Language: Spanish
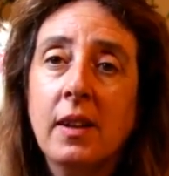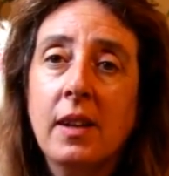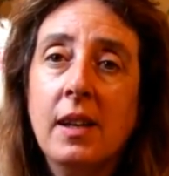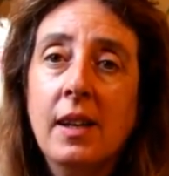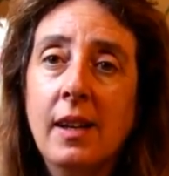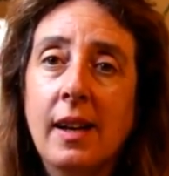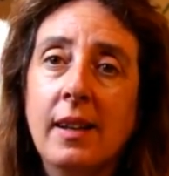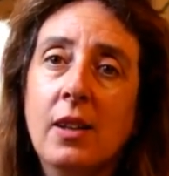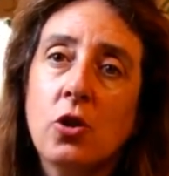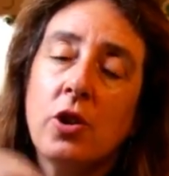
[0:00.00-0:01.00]
Y
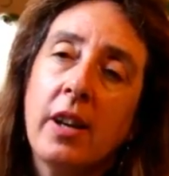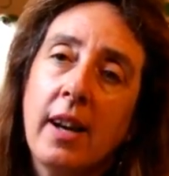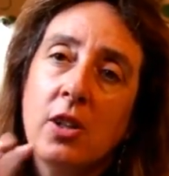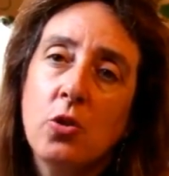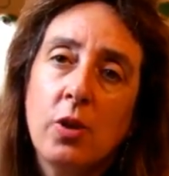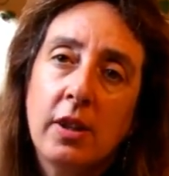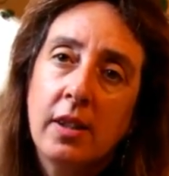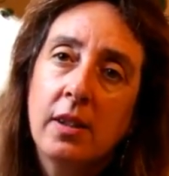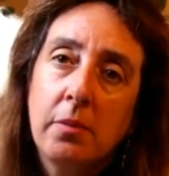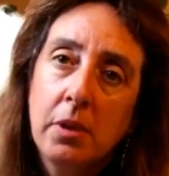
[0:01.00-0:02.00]
ahí os creáis una
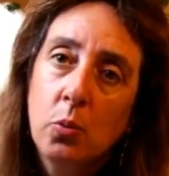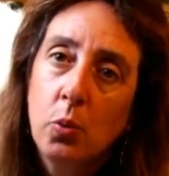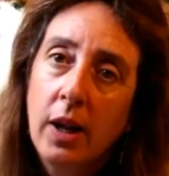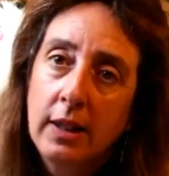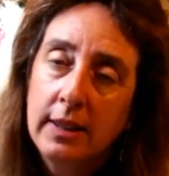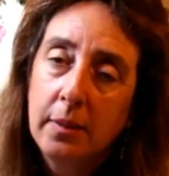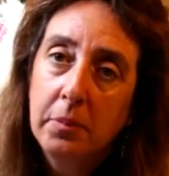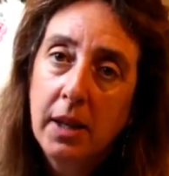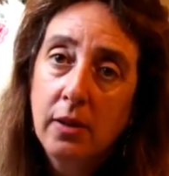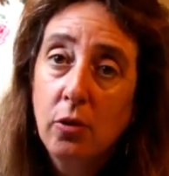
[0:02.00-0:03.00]
tienda virtual
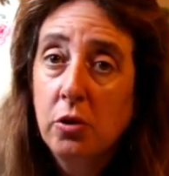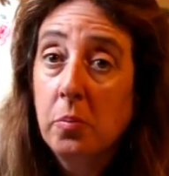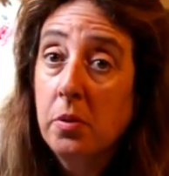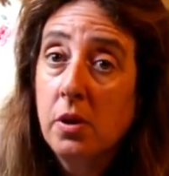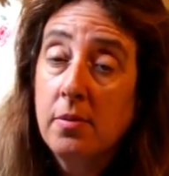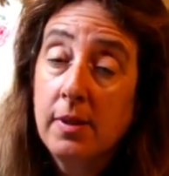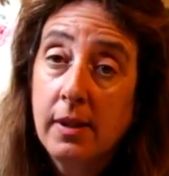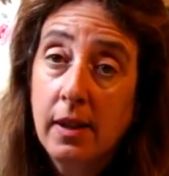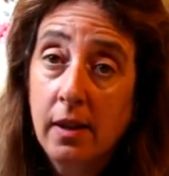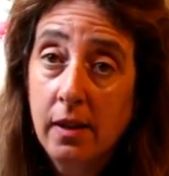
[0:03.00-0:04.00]
también donde podéis
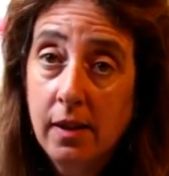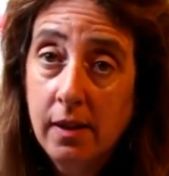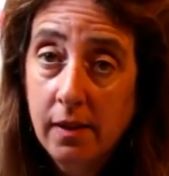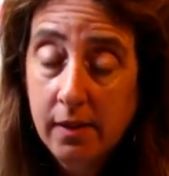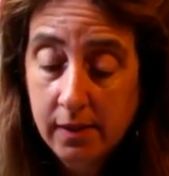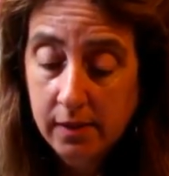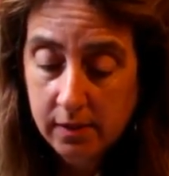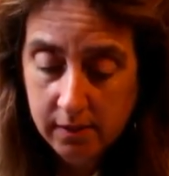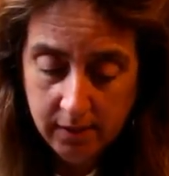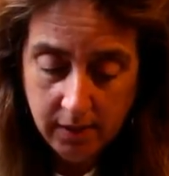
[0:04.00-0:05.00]
vender y,
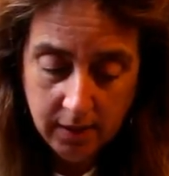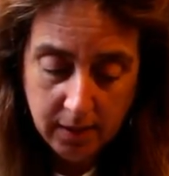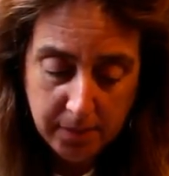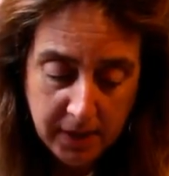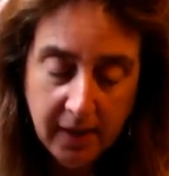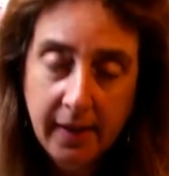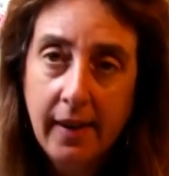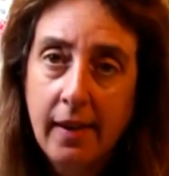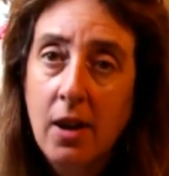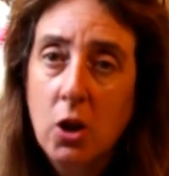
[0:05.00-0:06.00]
también
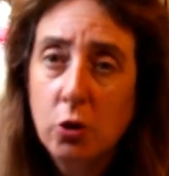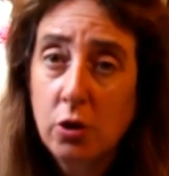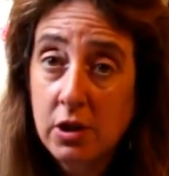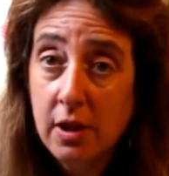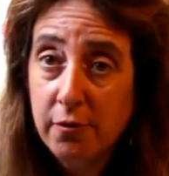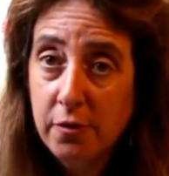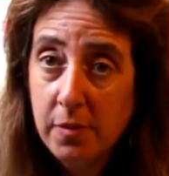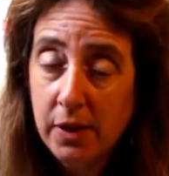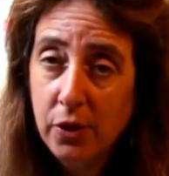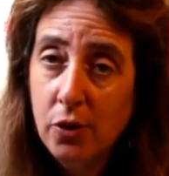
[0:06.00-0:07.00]
ganar. Toda esta
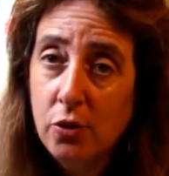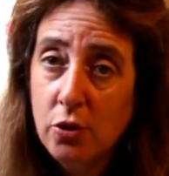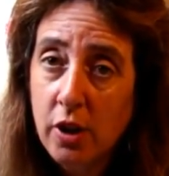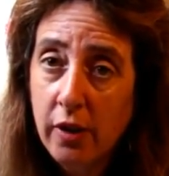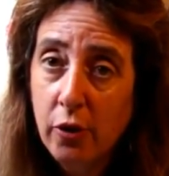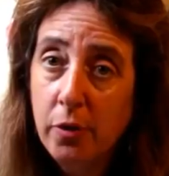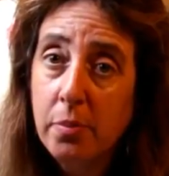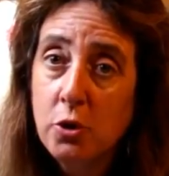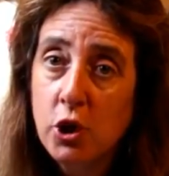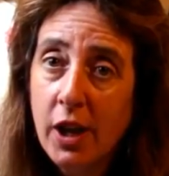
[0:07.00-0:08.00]
información os la doy
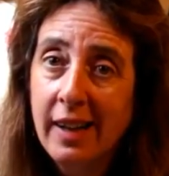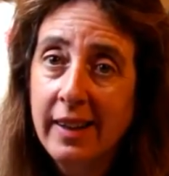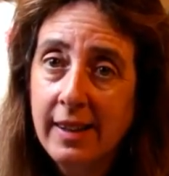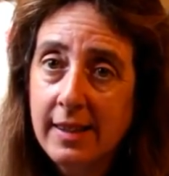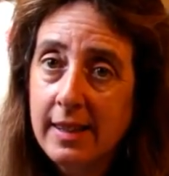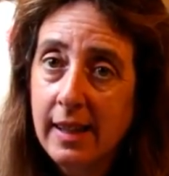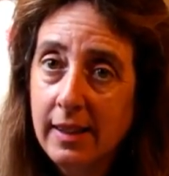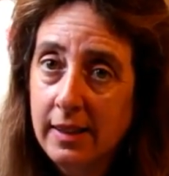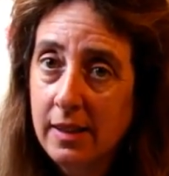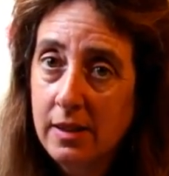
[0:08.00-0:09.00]
por si alguien está
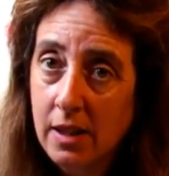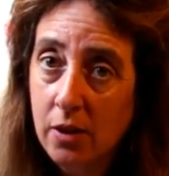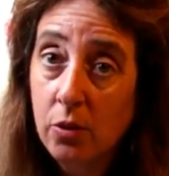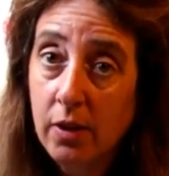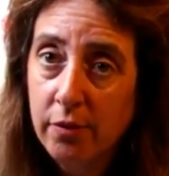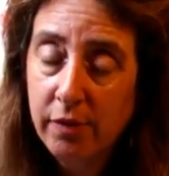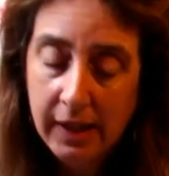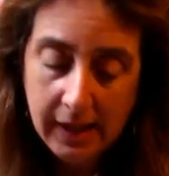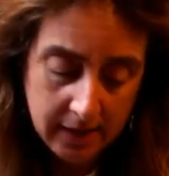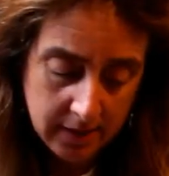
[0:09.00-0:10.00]
interesado en
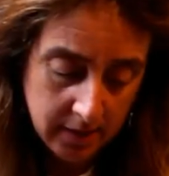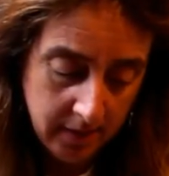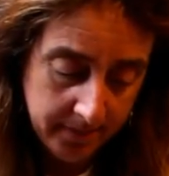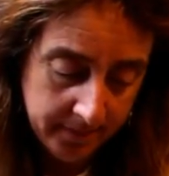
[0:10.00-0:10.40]
afiliarse.